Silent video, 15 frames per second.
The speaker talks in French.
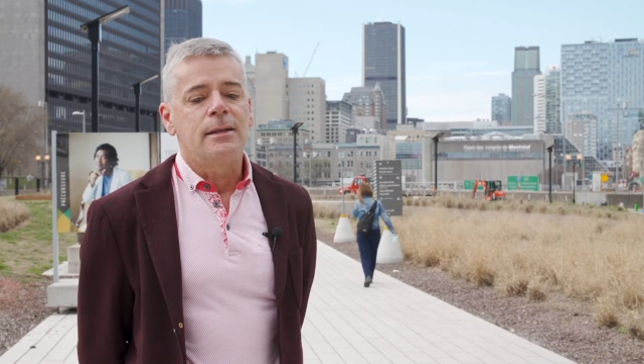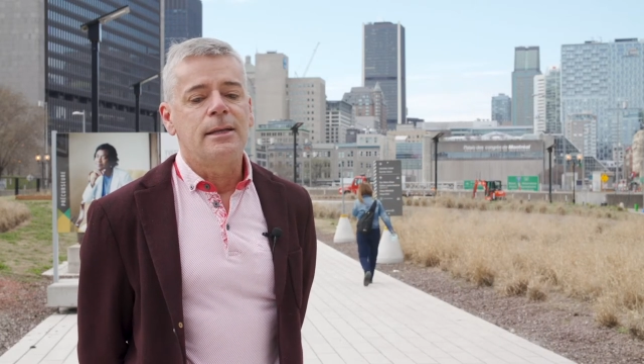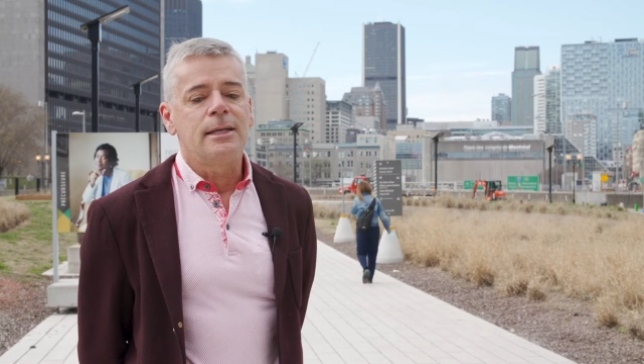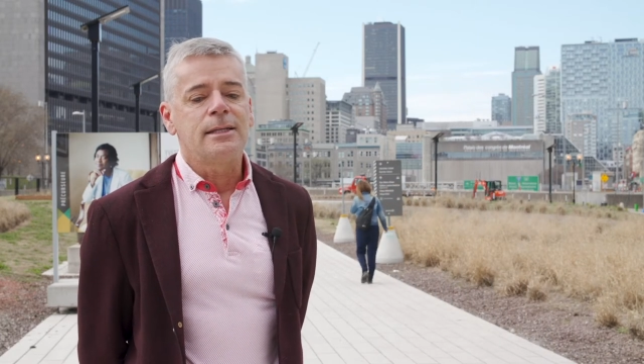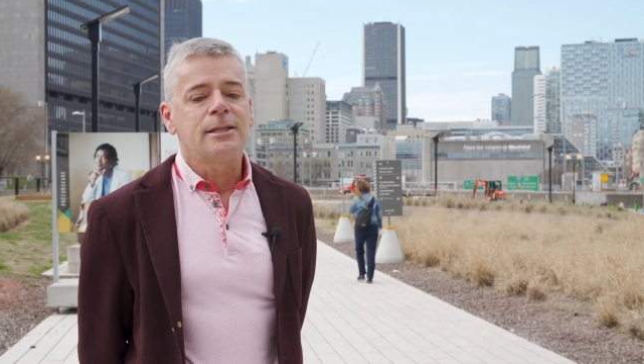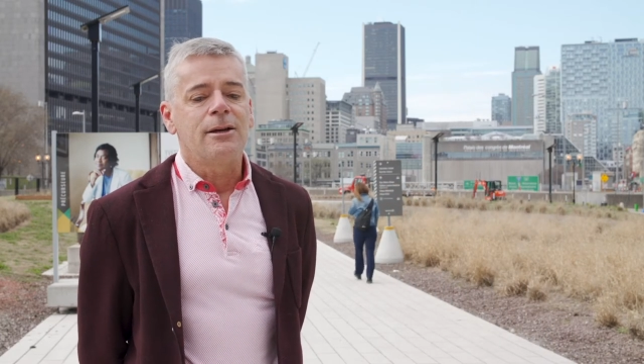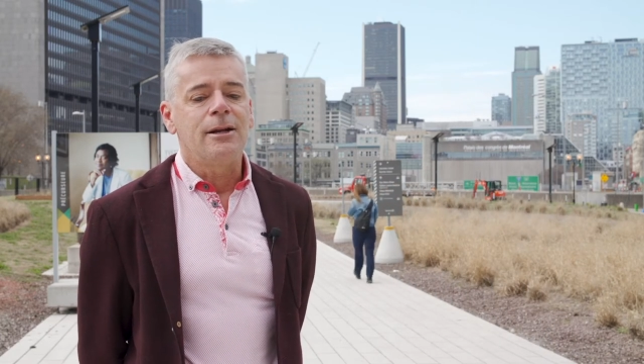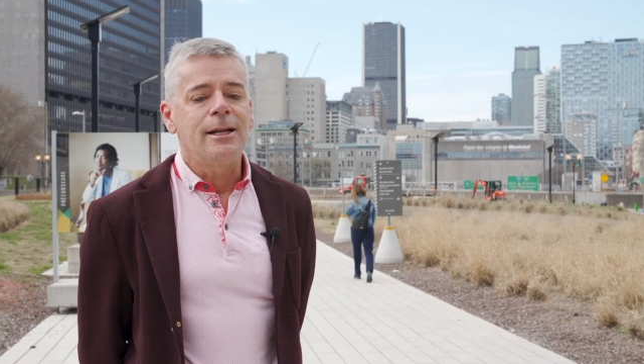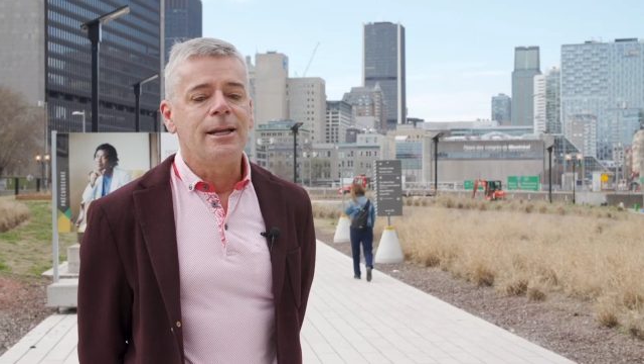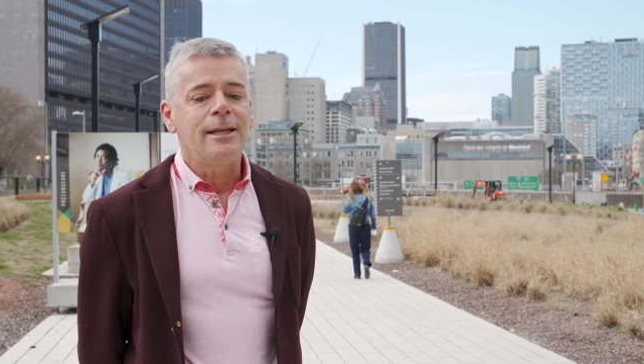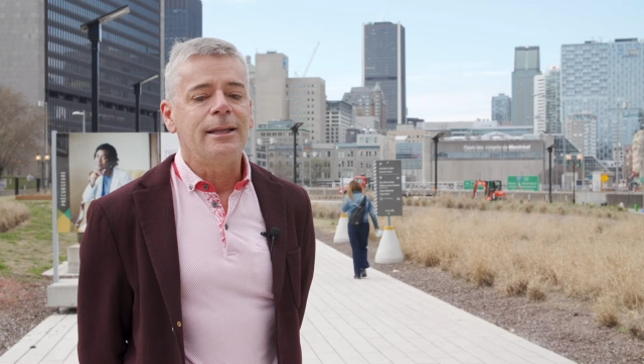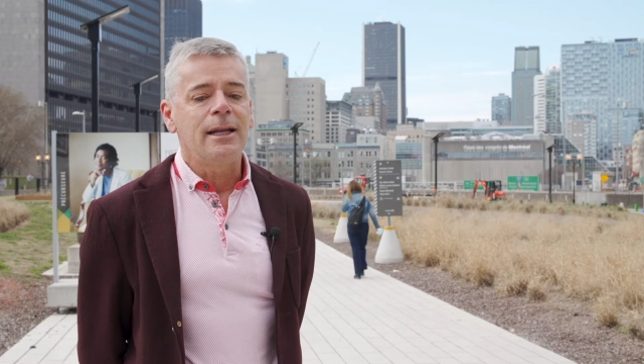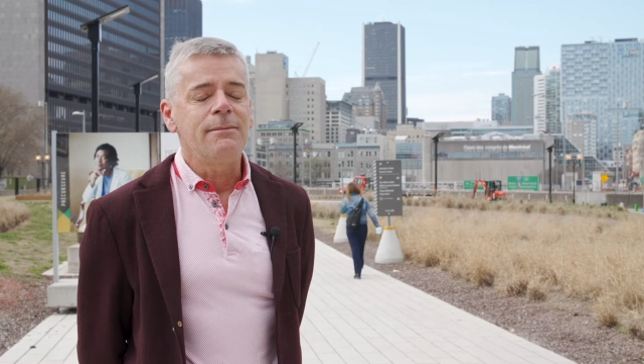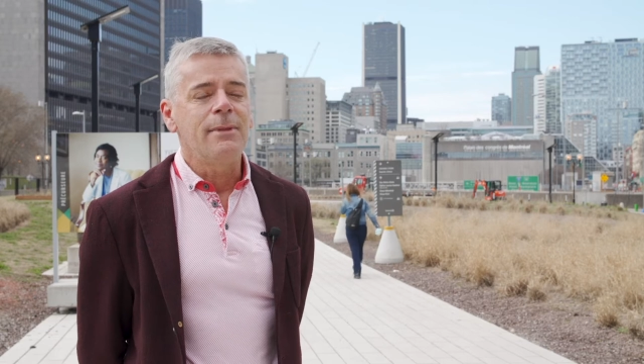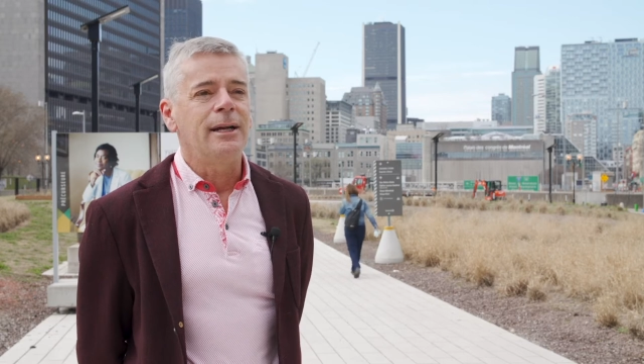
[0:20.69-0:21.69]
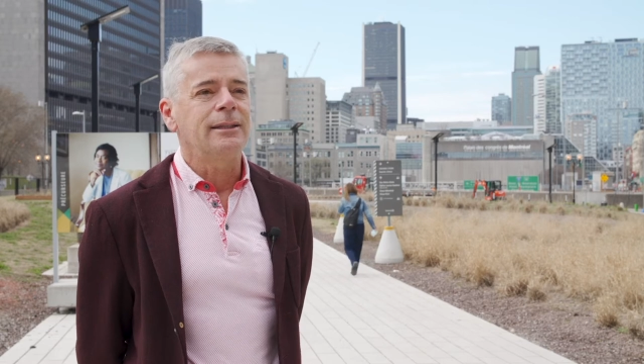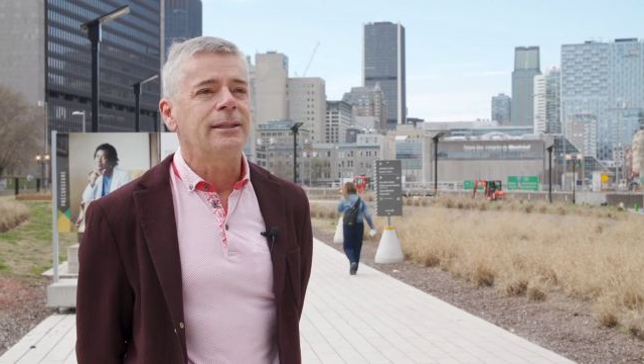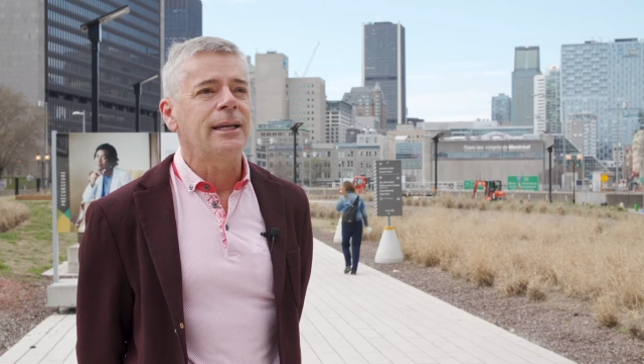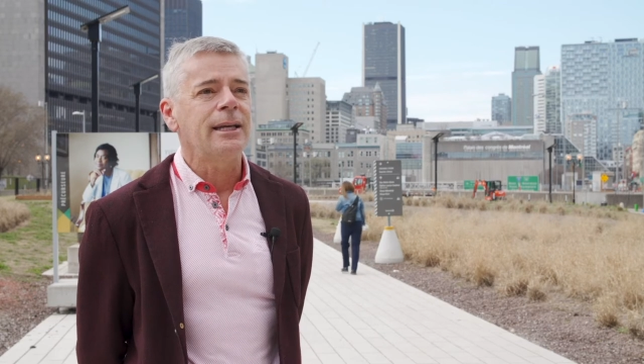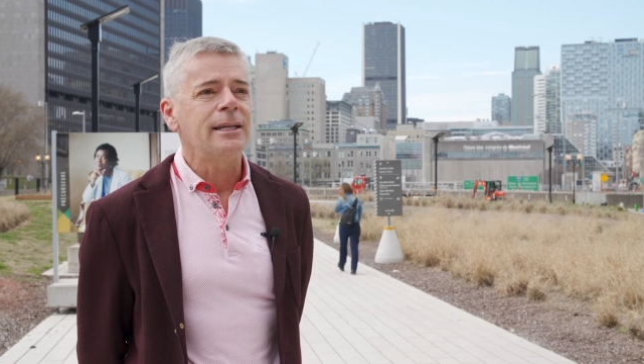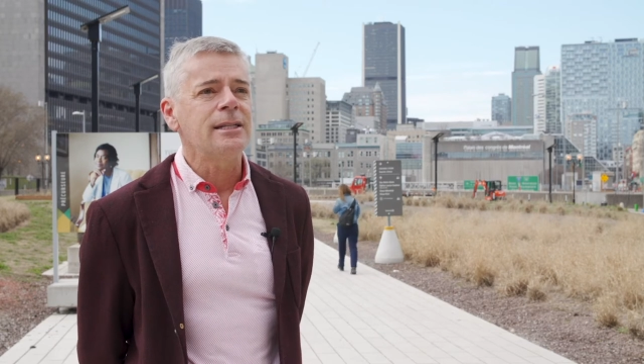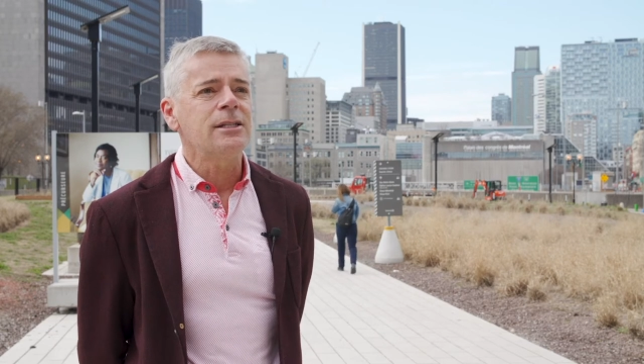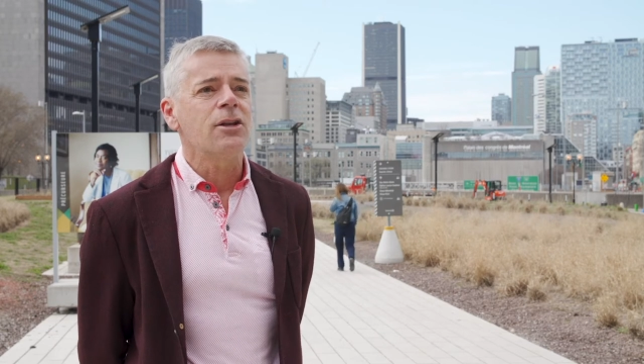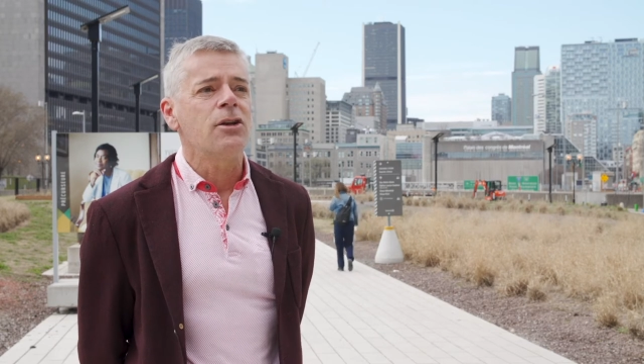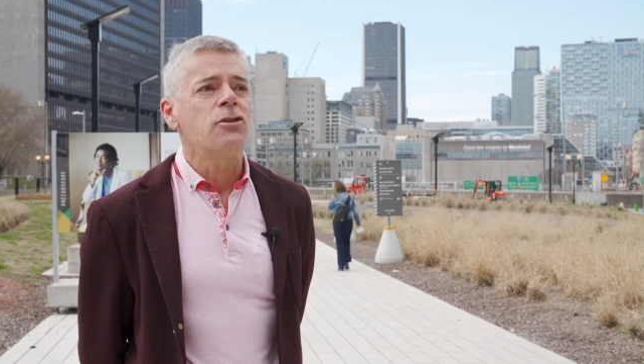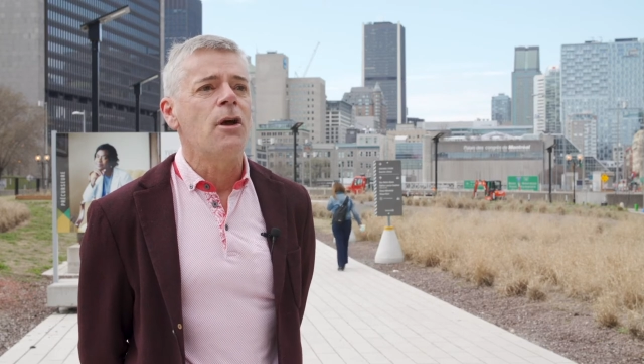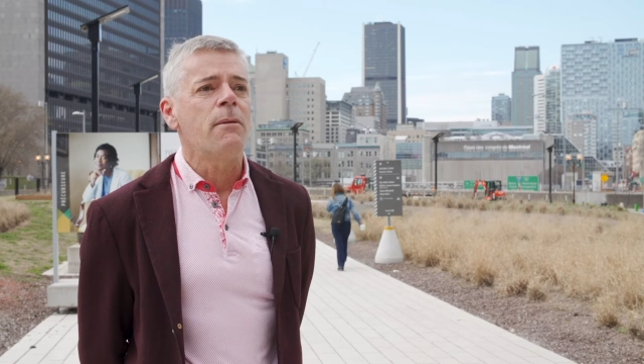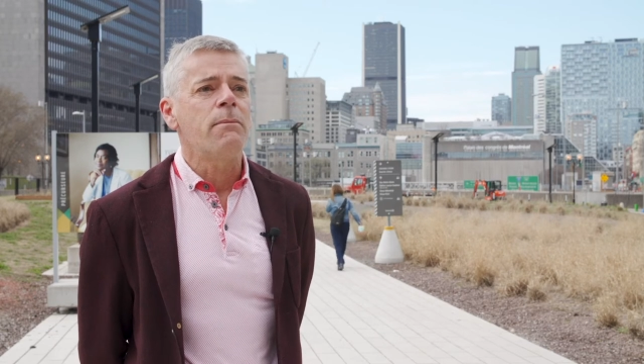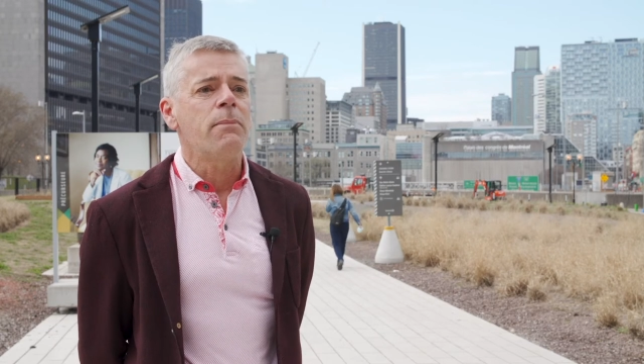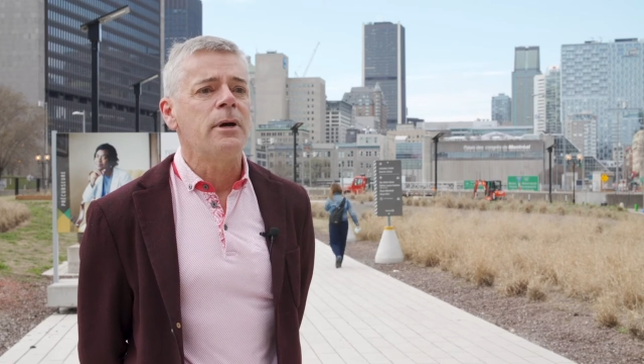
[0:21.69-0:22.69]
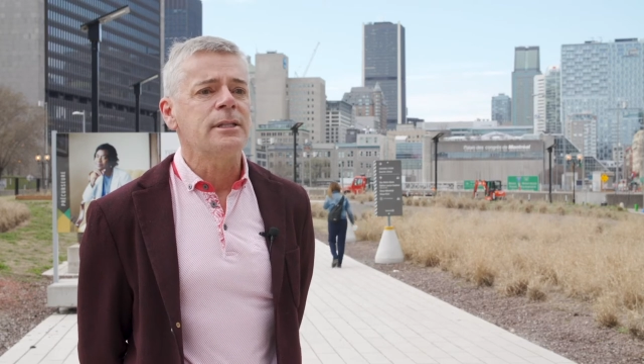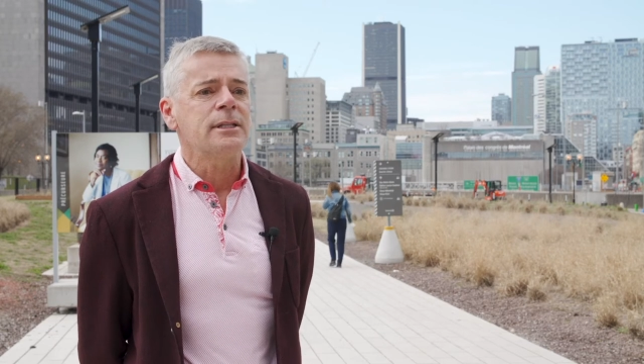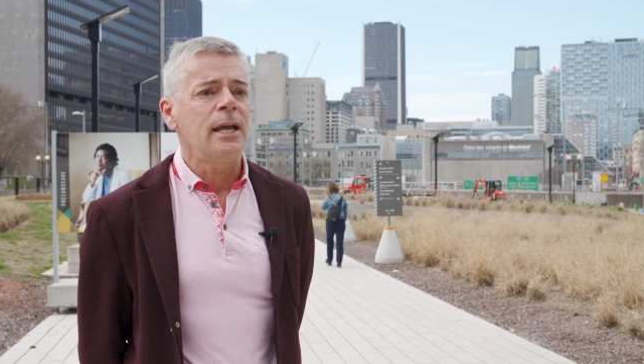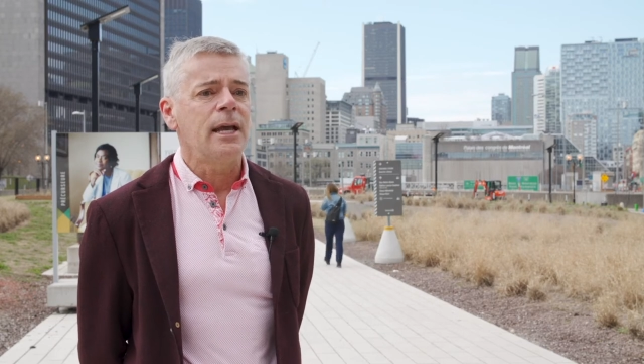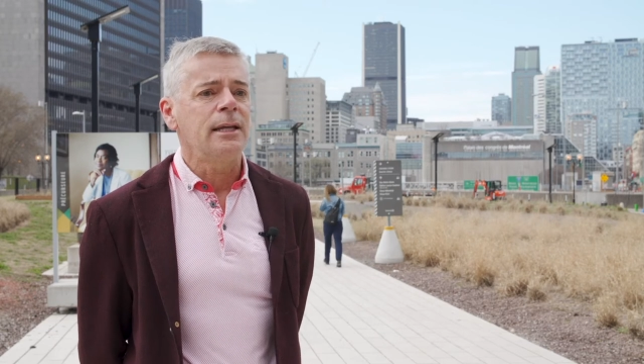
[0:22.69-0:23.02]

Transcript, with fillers: désolée, tellement triste de ne pas